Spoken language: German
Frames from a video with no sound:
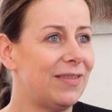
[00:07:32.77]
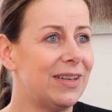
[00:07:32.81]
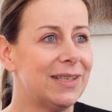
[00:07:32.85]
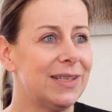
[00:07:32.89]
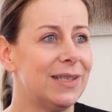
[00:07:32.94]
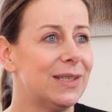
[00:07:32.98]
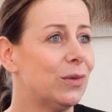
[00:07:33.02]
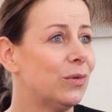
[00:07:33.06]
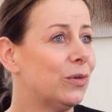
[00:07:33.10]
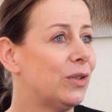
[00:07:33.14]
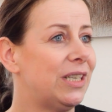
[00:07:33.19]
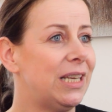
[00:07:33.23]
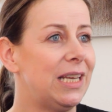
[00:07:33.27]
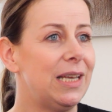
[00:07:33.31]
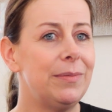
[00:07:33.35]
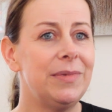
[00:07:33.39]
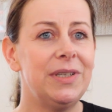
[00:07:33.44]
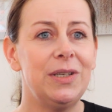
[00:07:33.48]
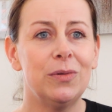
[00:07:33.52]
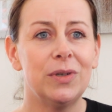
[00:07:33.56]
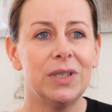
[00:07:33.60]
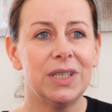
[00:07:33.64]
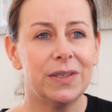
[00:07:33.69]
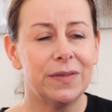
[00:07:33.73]
Was sind so Themen,
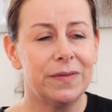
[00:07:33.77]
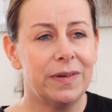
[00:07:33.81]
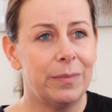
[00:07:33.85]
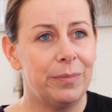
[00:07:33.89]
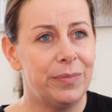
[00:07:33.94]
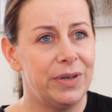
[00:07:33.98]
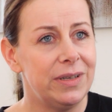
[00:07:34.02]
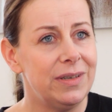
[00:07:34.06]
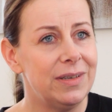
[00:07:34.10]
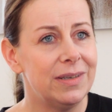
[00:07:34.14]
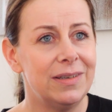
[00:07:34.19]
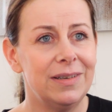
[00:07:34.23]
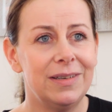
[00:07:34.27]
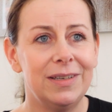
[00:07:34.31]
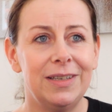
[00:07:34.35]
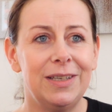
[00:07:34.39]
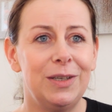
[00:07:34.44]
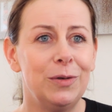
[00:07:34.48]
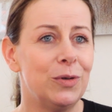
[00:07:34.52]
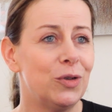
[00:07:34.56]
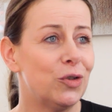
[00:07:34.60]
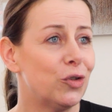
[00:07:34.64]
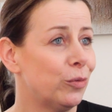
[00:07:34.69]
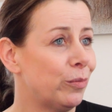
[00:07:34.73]
die uns verbinden,
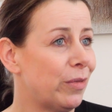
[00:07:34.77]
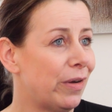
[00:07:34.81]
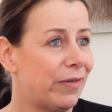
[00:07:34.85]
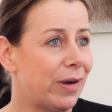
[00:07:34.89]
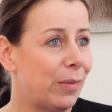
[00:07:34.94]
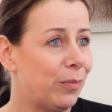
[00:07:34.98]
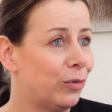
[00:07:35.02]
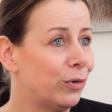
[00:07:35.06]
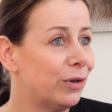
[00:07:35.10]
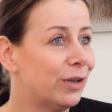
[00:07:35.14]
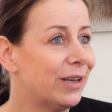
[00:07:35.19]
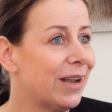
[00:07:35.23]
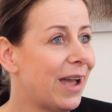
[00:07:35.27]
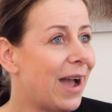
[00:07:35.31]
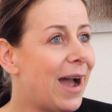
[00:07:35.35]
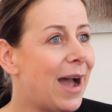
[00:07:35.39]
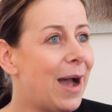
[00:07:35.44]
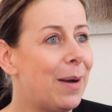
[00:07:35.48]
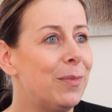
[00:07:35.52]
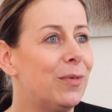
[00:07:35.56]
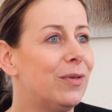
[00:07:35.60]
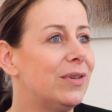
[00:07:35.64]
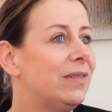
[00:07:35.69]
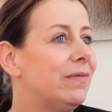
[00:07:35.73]
die uns schon immer verbunden
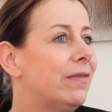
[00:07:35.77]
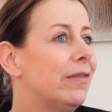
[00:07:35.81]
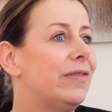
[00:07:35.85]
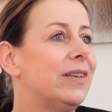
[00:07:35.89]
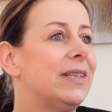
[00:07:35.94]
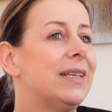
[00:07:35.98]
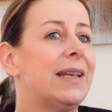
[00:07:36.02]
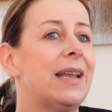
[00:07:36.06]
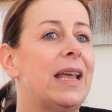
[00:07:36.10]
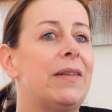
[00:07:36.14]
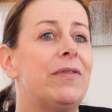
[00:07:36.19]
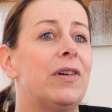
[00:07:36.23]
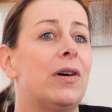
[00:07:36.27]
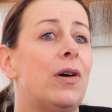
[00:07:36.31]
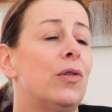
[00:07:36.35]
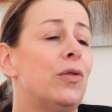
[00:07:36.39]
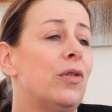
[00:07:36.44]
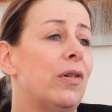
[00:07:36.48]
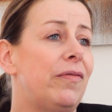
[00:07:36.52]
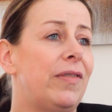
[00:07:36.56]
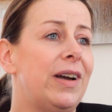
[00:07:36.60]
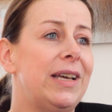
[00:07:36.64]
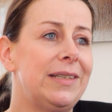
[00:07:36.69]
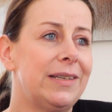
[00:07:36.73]
haben und die wir vielleicht dann einfach auch
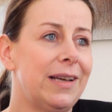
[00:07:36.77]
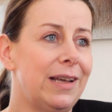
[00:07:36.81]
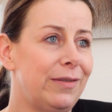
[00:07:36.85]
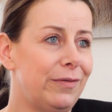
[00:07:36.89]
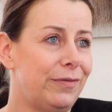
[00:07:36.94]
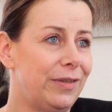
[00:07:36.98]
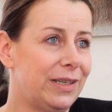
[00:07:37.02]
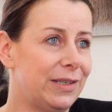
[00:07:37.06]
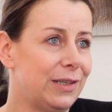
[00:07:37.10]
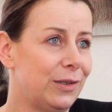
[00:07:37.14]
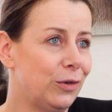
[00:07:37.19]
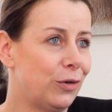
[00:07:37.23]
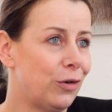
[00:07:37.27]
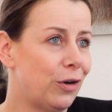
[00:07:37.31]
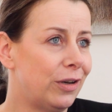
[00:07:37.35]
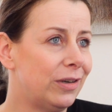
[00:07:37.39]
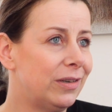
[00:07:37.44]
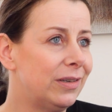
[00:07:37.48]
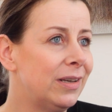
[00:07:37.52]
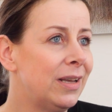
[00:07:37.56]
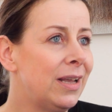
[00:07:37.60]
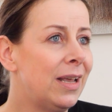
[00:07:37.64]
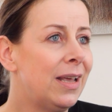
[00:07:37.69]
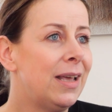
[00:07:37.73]
noch weiterentwickeln
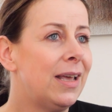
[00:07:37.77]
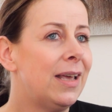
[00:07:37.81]
können?